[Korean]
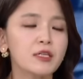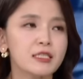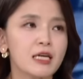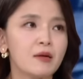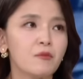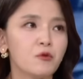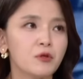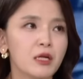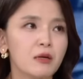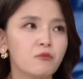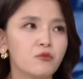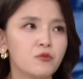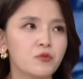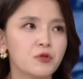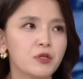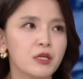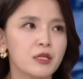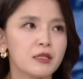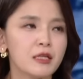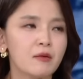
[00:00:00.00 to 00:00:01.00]
잘못한
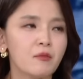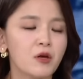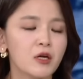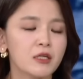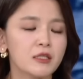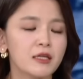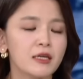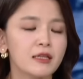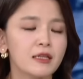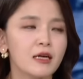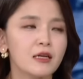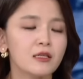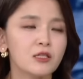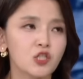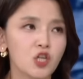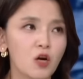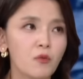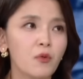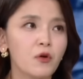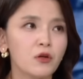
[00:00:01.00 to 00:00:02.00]
부분이 있다면 그에 따른
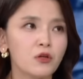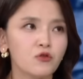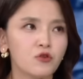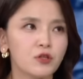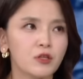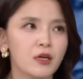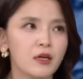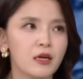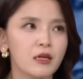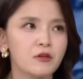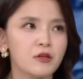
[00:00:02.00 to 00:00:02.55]
처벌은 뒤따라야